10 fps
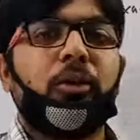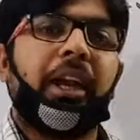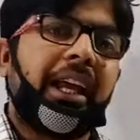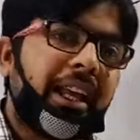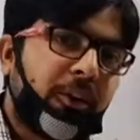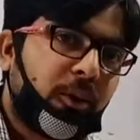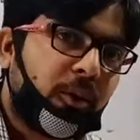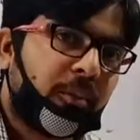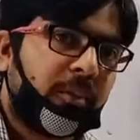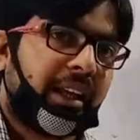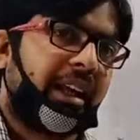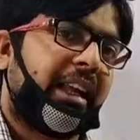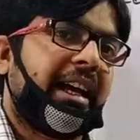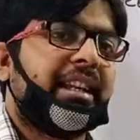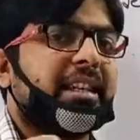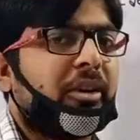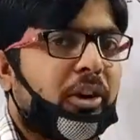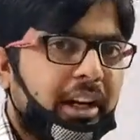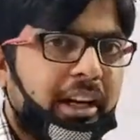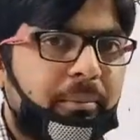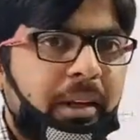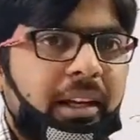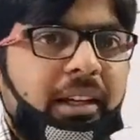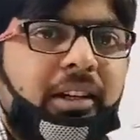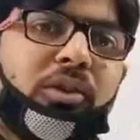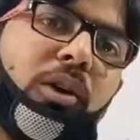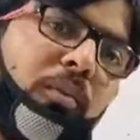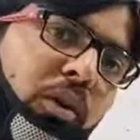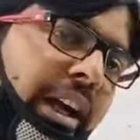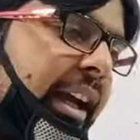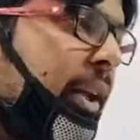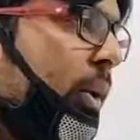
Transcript: ঘুরে একই রকম মানে এর আগে যা করালাম সবগুলোই একই